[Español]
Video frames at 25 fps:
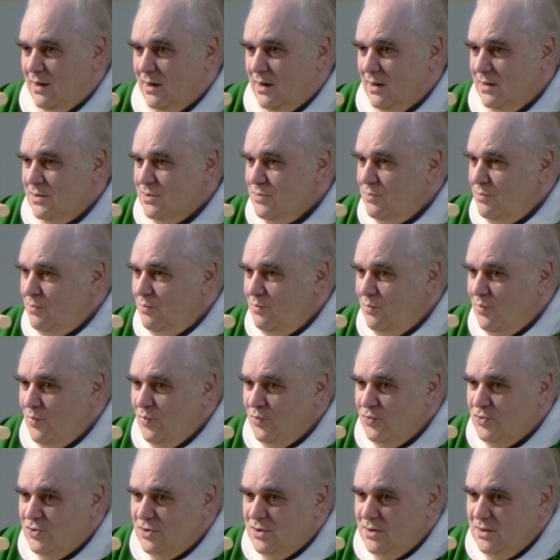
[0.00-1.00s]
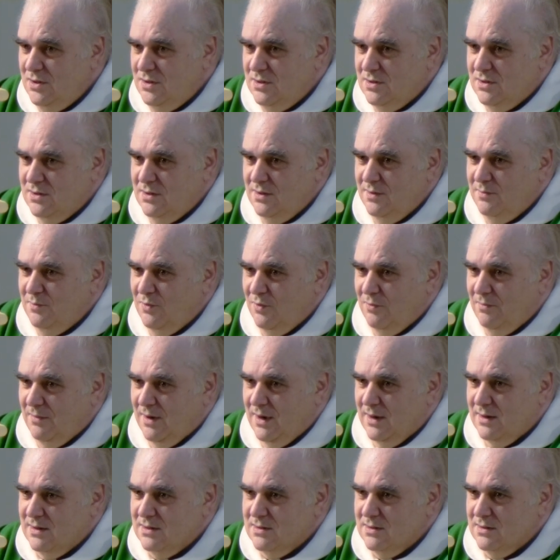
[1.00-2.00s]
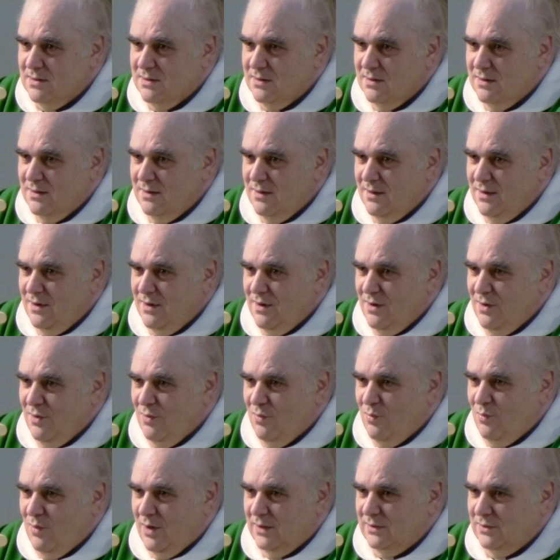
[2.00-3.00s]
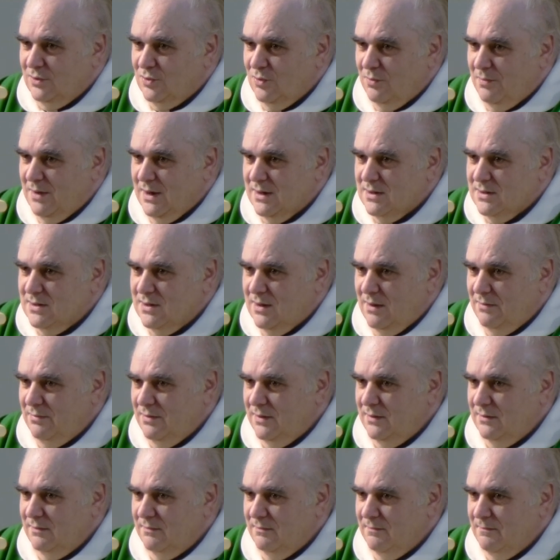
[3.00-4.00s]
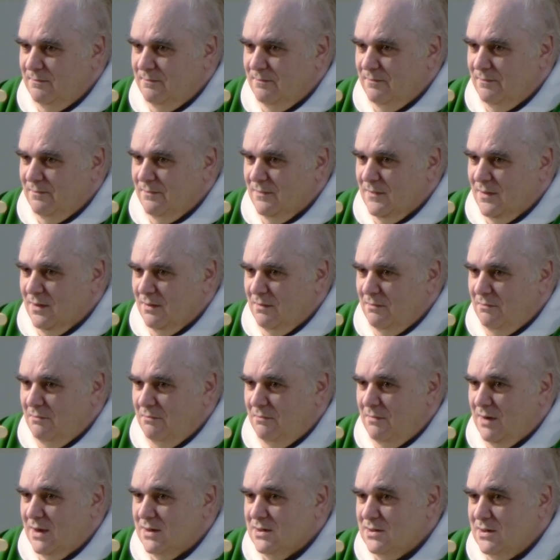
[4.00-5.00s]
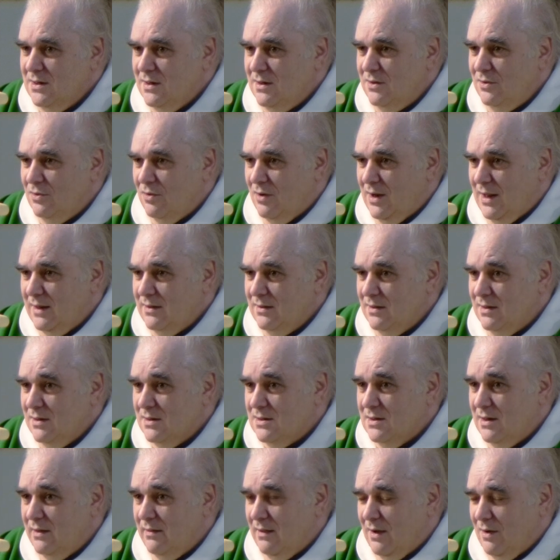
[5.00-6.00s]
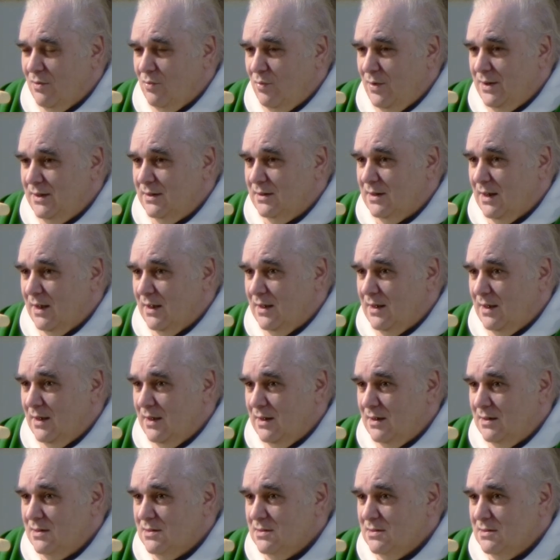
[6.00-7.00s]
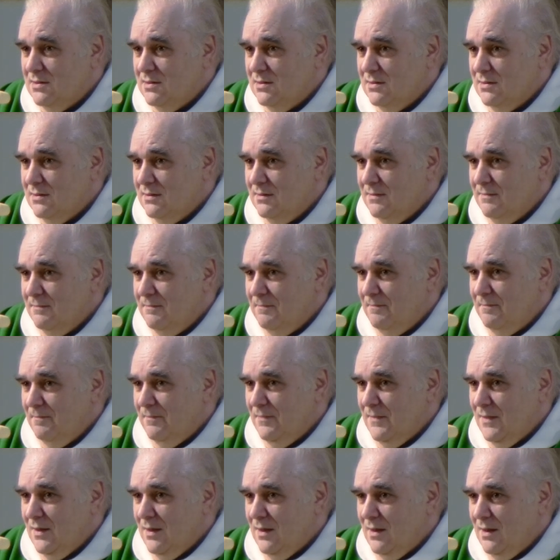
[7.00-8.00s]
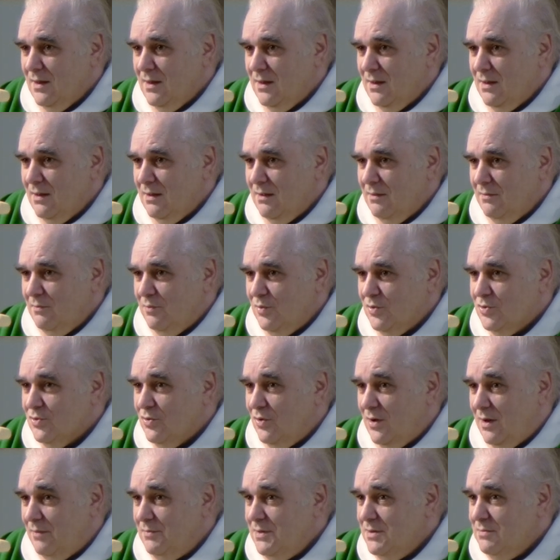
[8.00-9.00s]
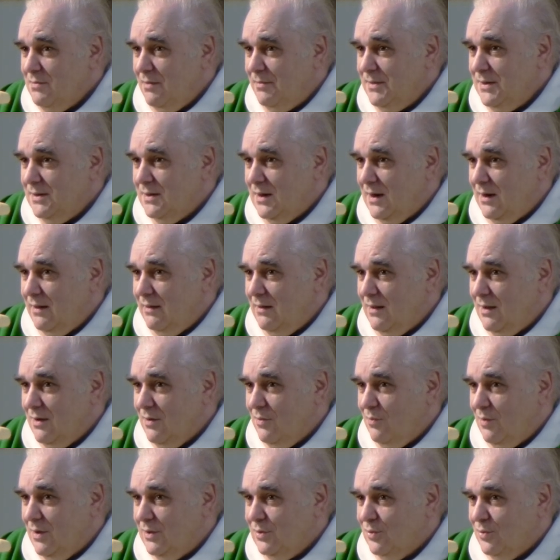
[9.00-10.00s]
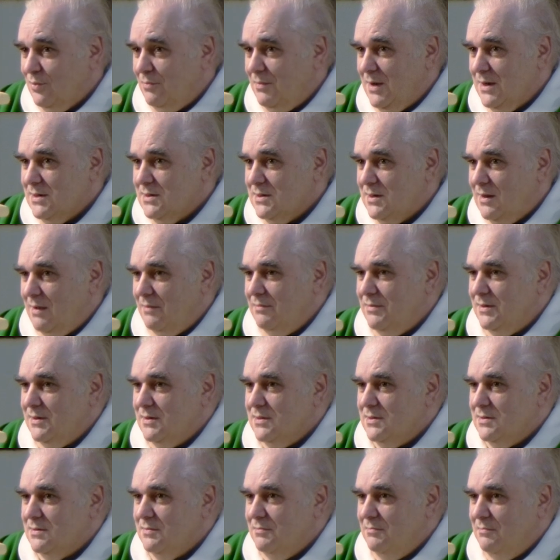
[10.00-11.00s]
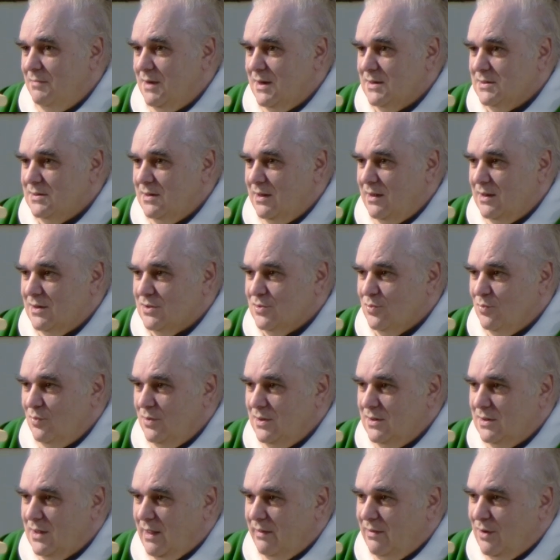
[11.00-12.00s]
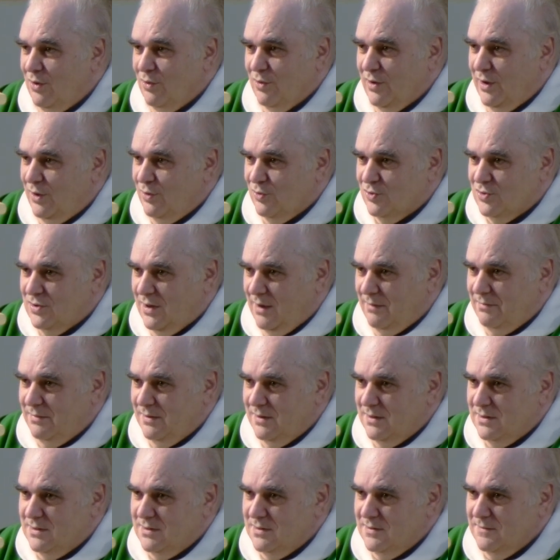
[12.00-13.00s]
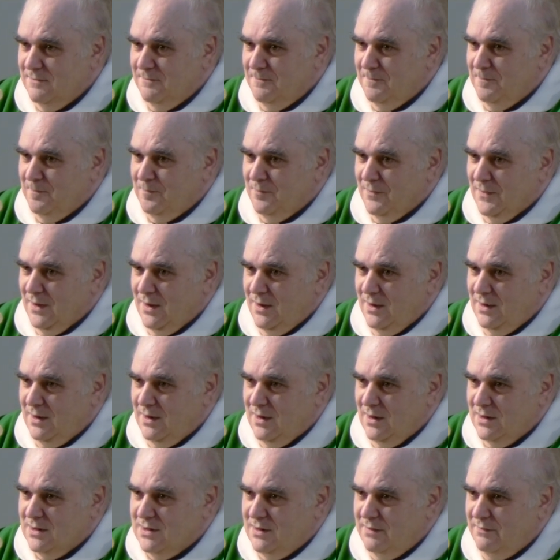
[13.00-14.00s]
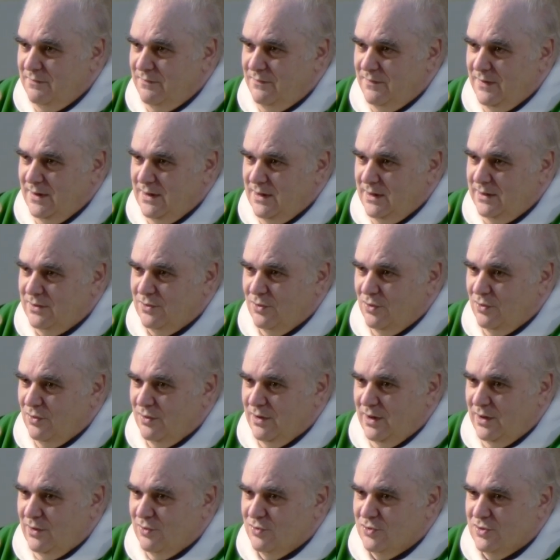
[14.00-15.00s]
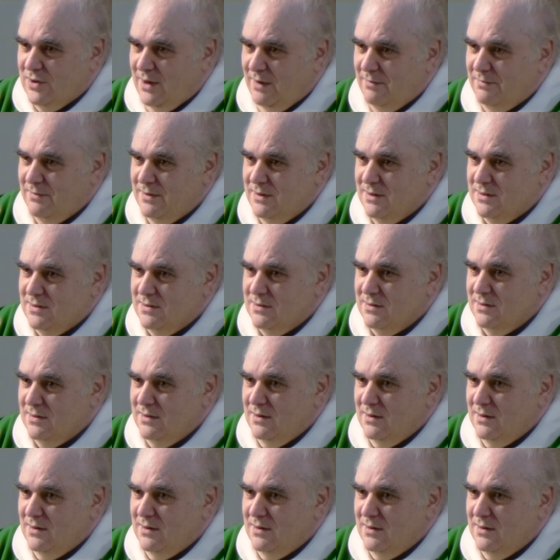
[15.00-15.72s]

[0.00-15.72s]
es muchísimo más. Cuanto más sabe, más ignorante se da cuenta que es. Pues con la misma mentalidad, cuanto más sabes, más te das cuenta de lo que no sabes y que es infinito lo que no sabes.